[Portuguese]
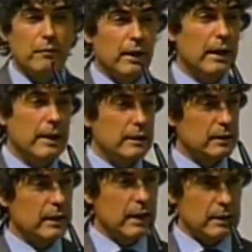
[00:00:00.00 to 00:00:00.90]
em
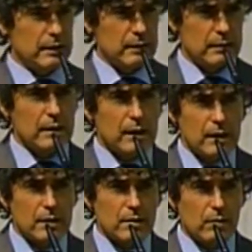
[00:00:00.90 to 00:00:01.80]
várias dessas
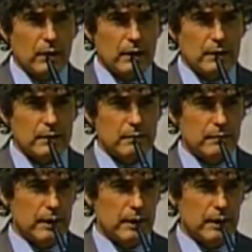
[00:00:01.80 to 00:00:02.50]
escolas.